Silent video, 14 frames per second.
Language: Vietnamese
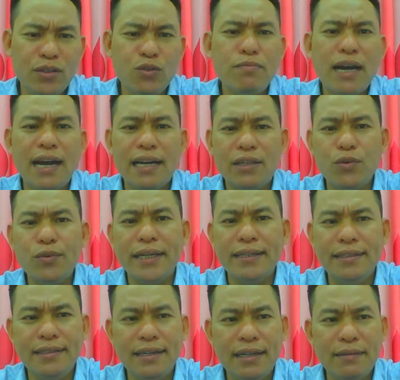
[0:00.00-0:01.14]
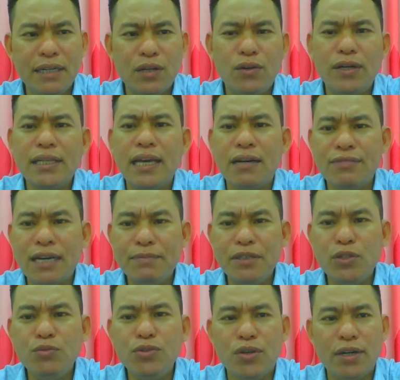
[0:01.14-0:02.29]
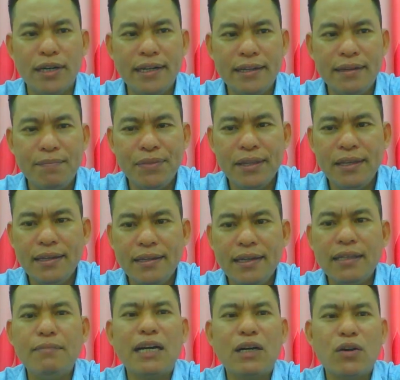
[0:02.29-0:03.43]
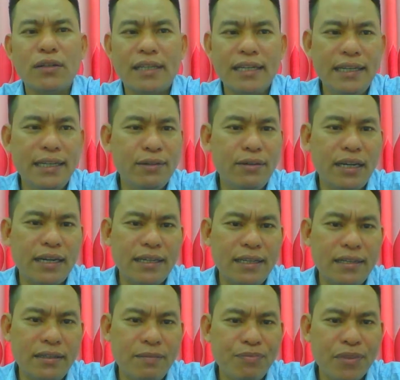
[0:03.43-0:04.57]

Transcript: chú ba chú tư đấy mà ngồi giảng pháp thì đúng rồi đấy đấy thì bà con thấy hiểu là cái như